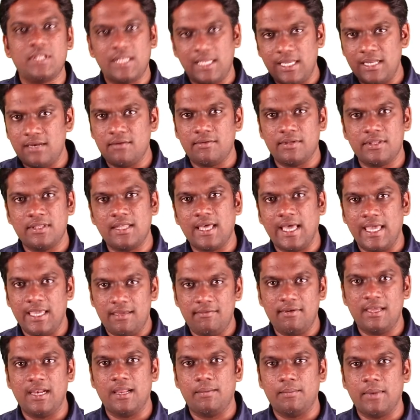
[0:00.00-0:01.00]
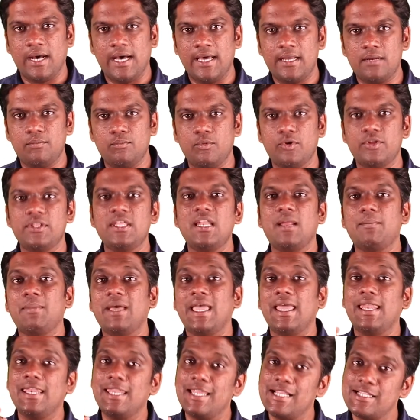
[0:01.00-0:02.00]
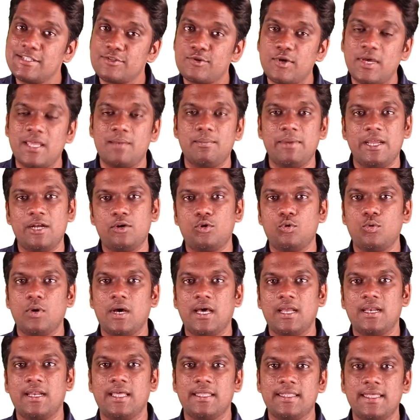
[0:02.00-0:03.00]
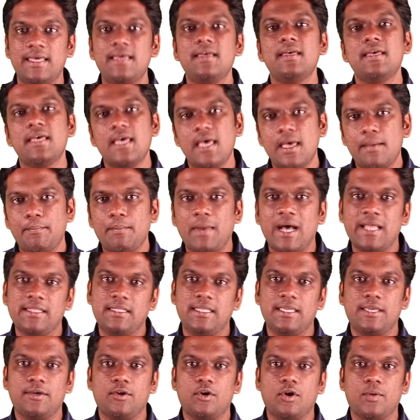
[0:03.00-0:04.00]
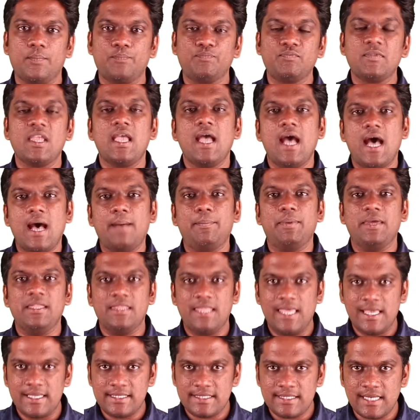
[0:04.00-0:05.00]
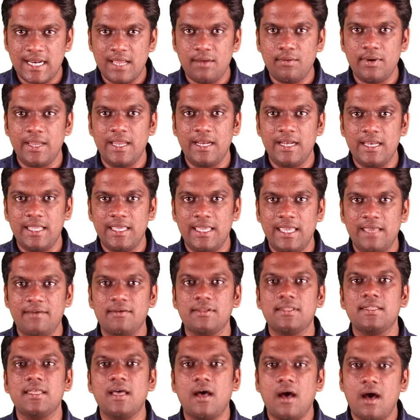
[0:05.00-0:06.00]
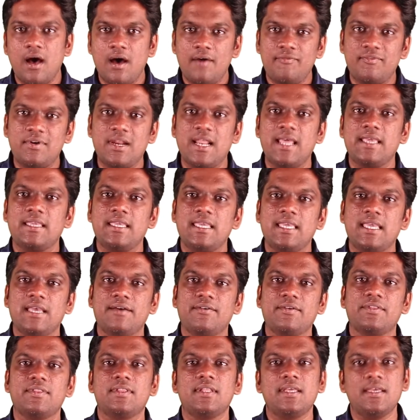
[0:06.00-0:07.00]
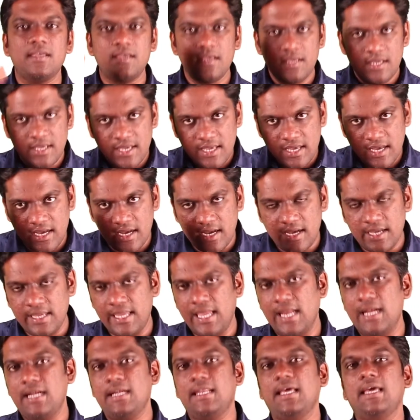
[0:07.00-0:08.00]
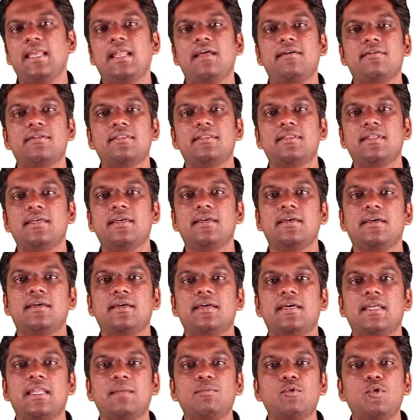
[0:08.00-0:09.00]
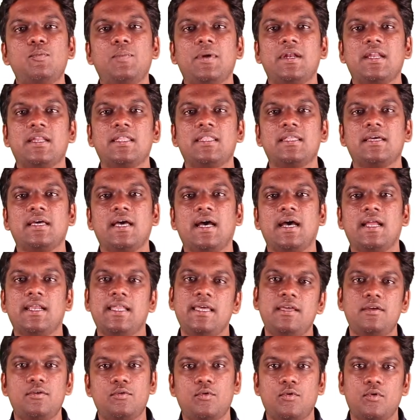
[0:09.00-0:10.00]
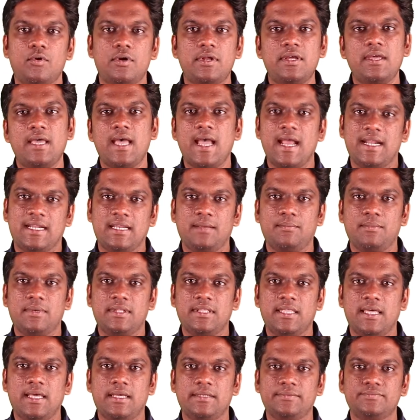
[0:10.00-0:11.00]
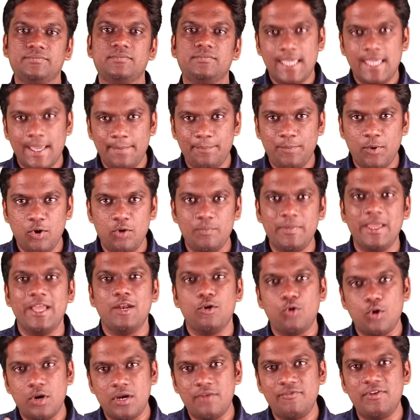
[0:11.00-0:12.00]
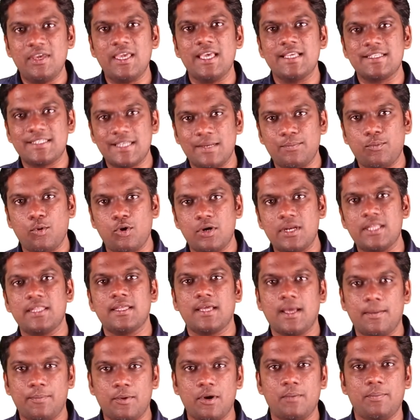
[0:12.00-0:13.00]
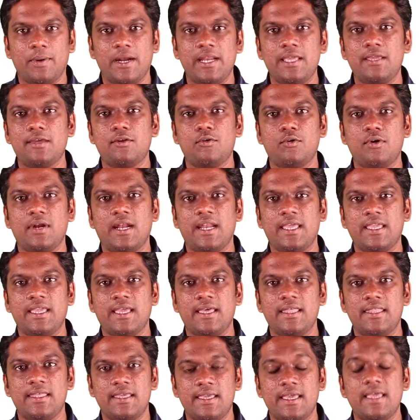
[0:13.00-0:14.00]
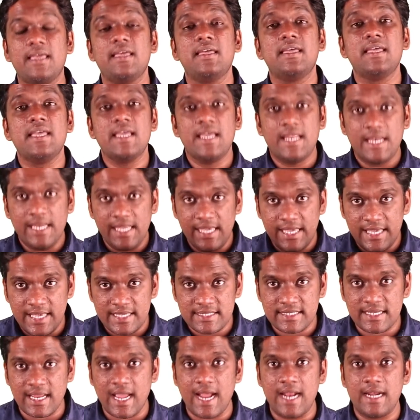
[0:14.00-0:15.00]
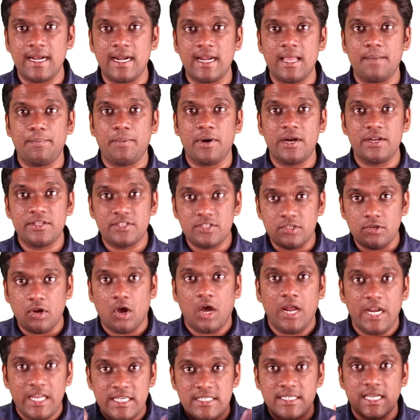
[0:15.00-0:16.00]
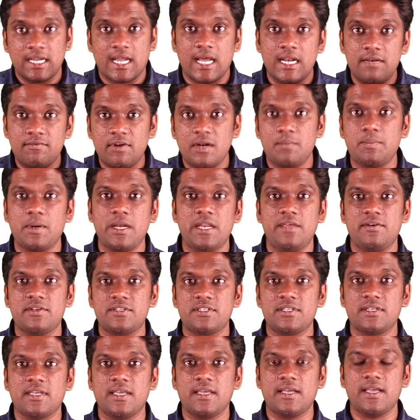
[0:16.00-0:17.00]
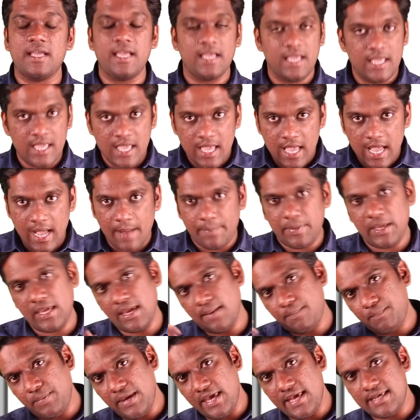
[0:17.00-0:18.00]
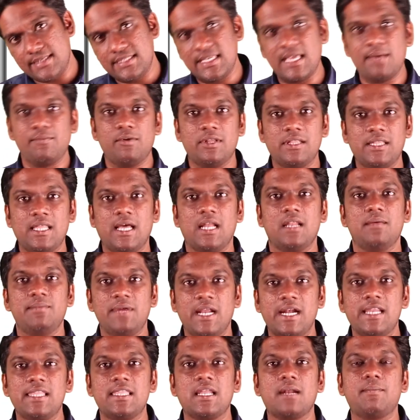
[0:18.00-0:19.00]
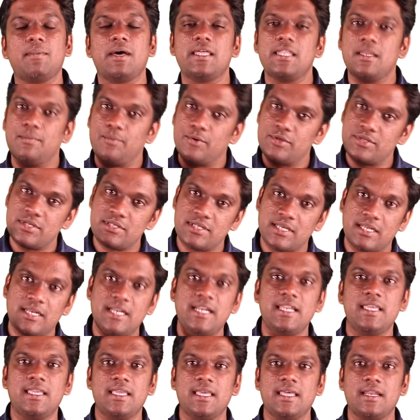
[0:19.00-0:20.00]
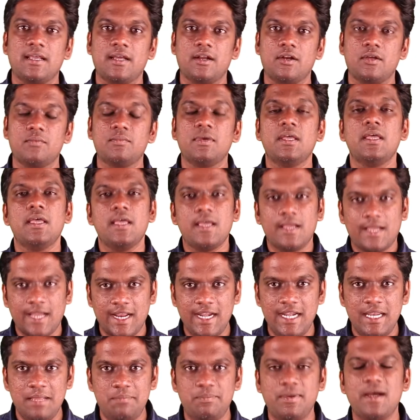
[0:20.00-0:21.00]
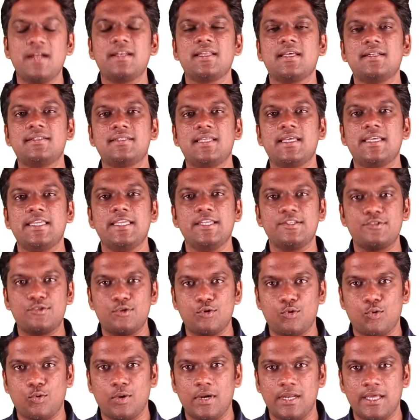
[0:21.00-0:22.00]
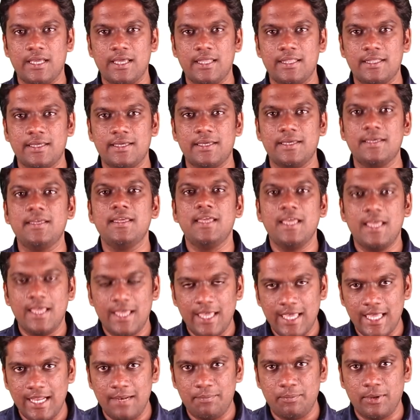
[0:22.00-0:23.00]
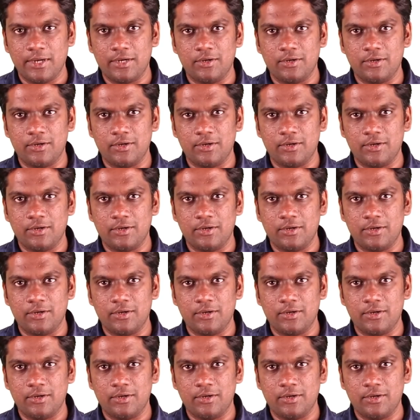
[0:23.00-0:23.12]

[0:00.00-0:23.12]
த்ரீன்னு வந்து ஹைவேல மாறும்போது நம்ம என்எல் ஸ்கொயர் பை டூ ஆர்னு அதை மாற்றிக்கிறோம் அப்போ இந்த எக்ஸ்ட்ரா வைட்னிங்கே வந்து ஆஃப் ட்ராக்கிங்கை வந்து என்டையராக வந்து ரிமூவ் பண்ணுறதுக்கான ஒரு அட்டம்ப்ட் தான் எப்போவுமே நோட்டிஃபிகேஷன் போட்டதுக்கப்புறம் படிக்கணும்னு நினைக்காதீங்க நீங்கள் ஸ்டாண்டர்டாக படித்து நாலேஜை கன்வெர்ட் பண்ணி வச்சுக்கோங்க அப்போ எப்போ எக்ஸாம் வந்தாலும் எழுதுகிற மாதிரி பொசிஷனில் நீங்கள் இருக்கணும் கண்டிப்பாக டெர்சாகி இன்ஸ்டியூட் உங்களுக்கு அதுக்கு ஹெல்ப்